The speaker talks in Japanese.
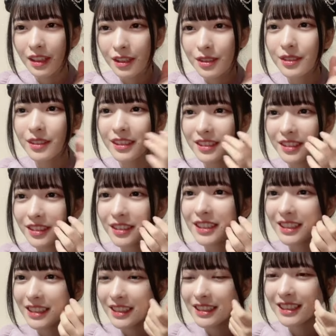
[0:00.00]
そうですゆ
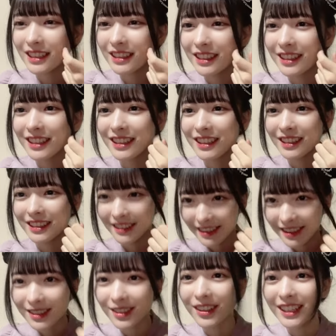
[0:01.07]
きにんさん出てたんで
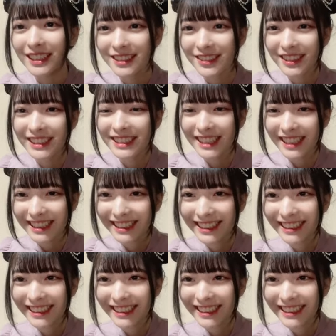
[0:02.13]
すそう柏木さん